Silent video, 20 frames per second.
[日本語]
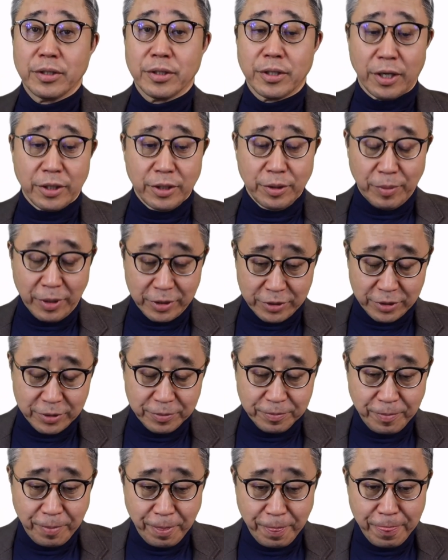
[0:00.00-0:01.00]
なりま
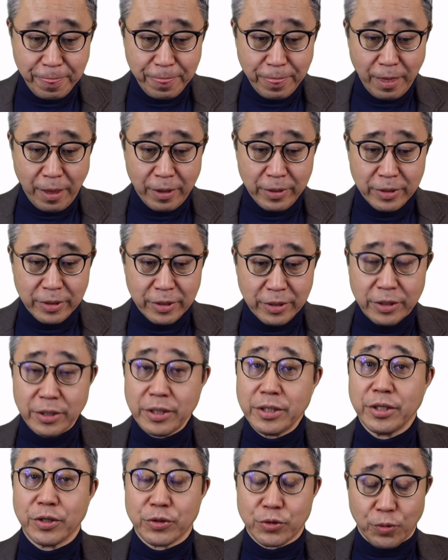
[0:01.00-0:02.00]
す。
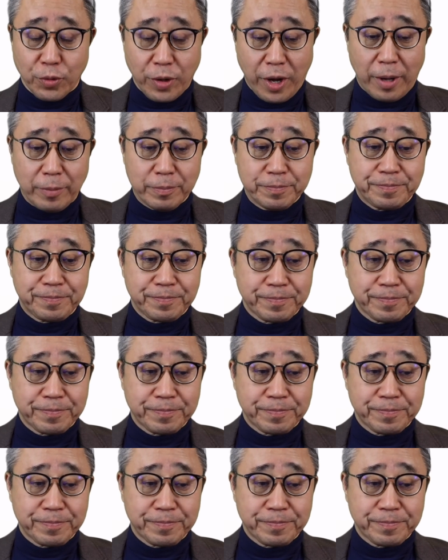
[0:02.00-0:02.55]
いいでしょうか。